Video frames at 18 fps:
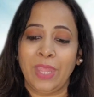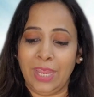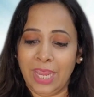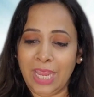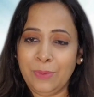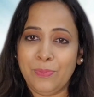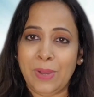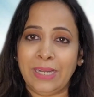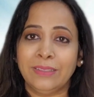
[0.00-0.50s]

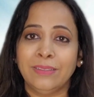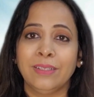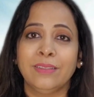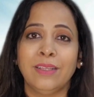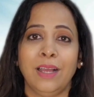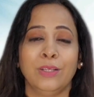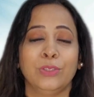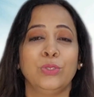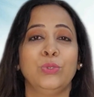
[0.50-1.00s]
एक बैठता
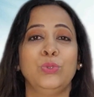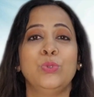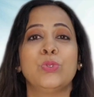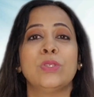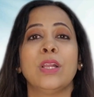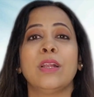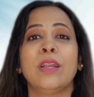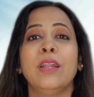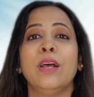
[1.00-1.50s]
था तो
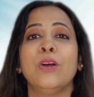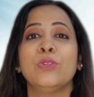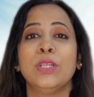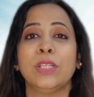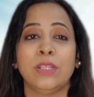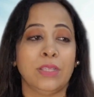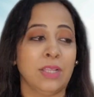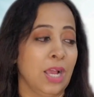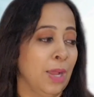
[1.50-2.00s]
दूसरा खड़ा हो
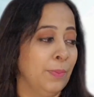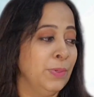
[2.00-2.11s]
जाता था